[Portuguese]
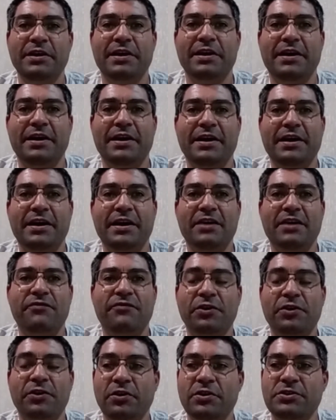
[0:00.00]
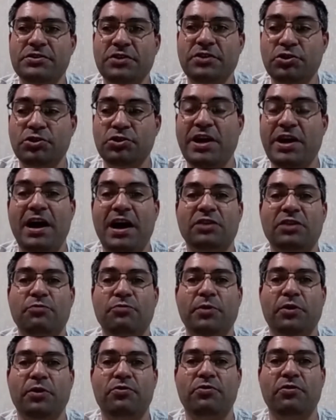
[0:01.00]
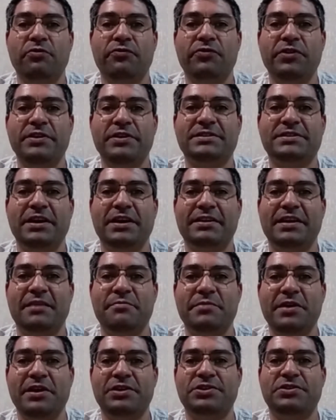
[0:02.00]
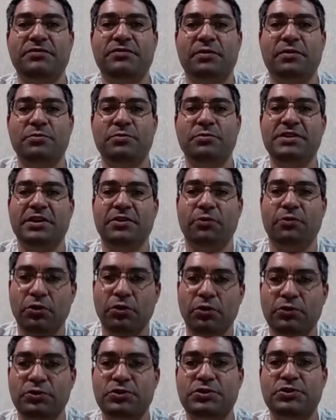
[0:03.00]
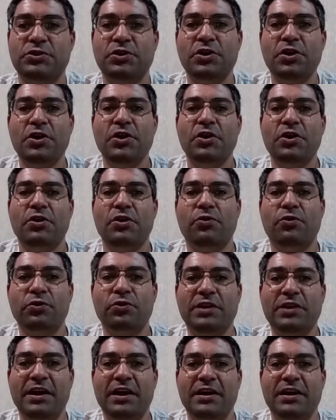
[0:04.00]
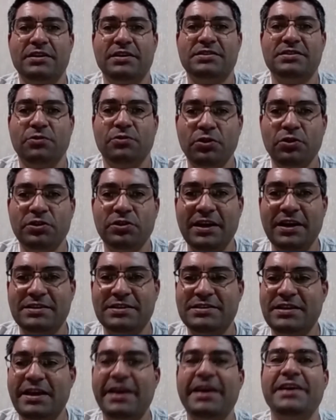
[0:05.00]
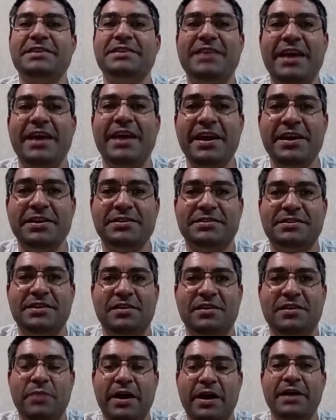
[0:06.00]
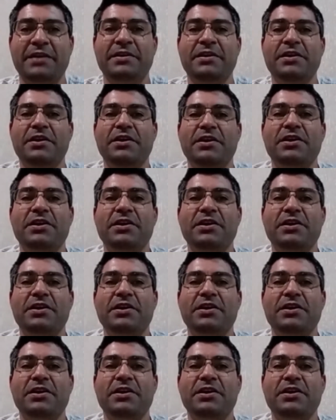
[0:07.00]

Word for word: É, fico lisonjeado pelo convite, certamente vamos ter outros, outras, outras resenhas também.